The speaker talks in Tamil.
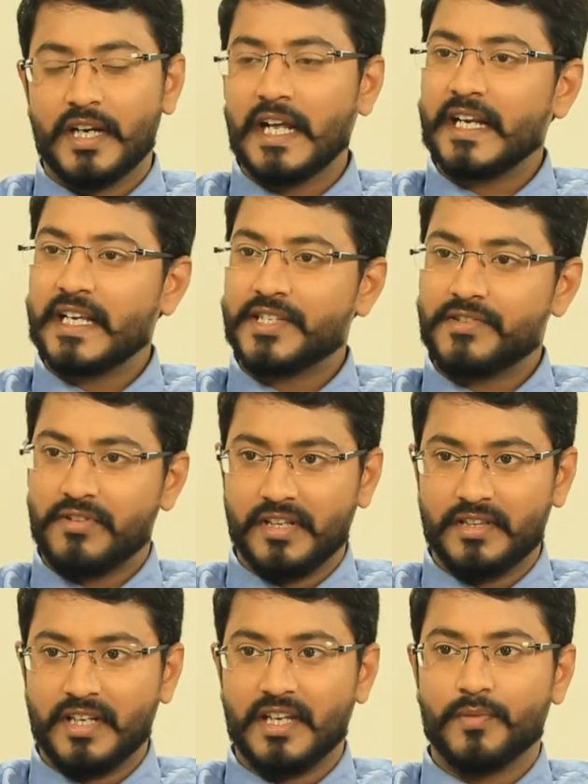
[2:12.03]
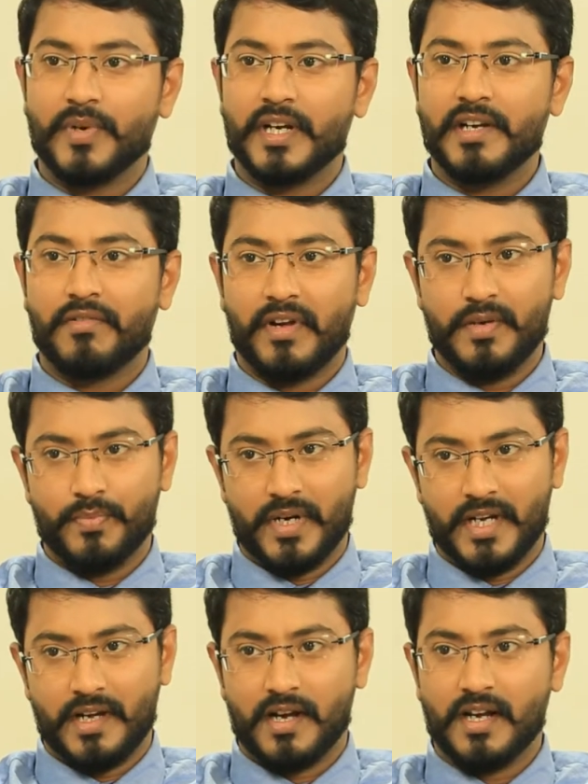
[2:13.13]
நிறைய ஸ்ட்ரெங்தனிங் பண்ணி ட்ரெயின்
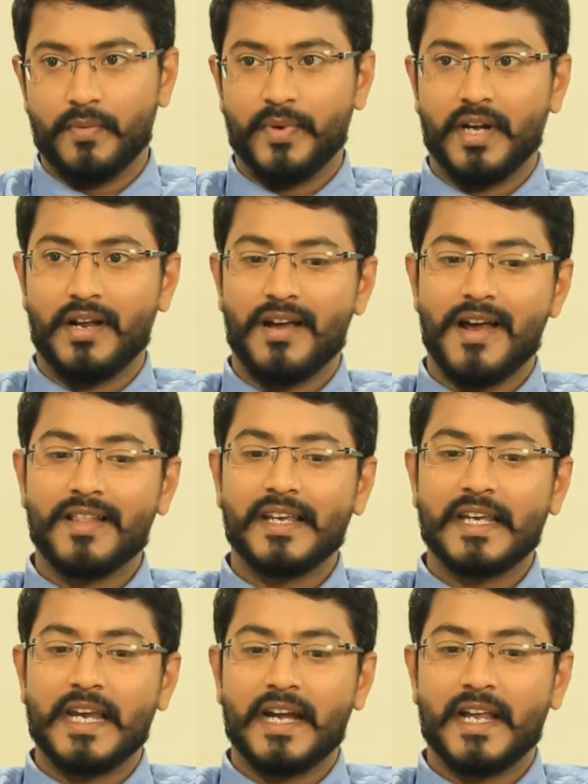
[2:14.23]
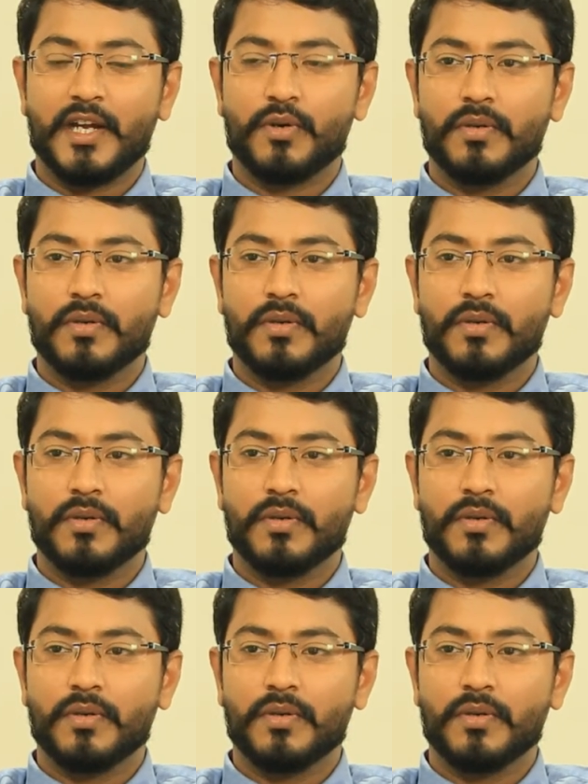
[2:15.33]
பண்ணிட்டாங்க அப்படின்னா அந்த எடை